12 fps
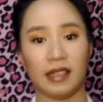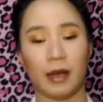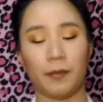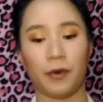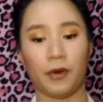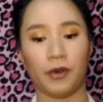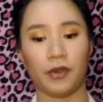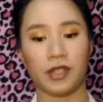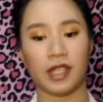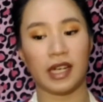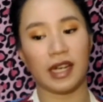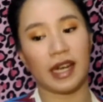Tapos,
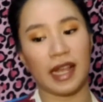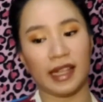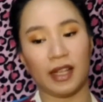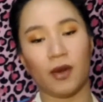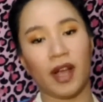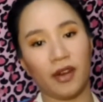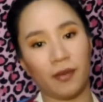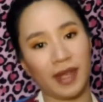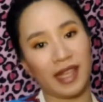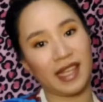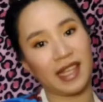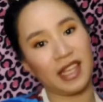tignan natin kung ano
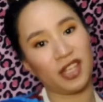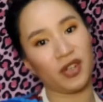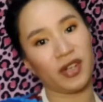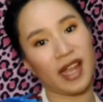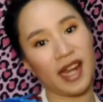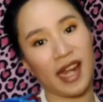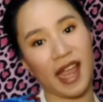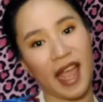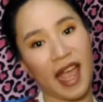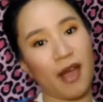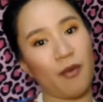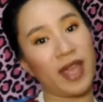magiging itsura niya.
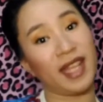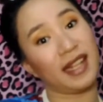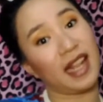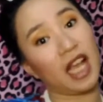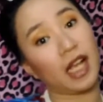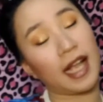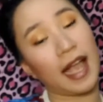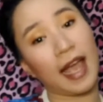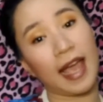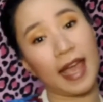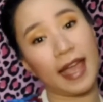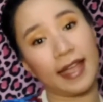Wait lang,
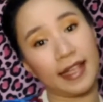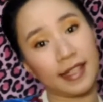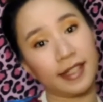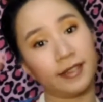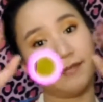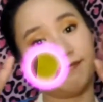guys.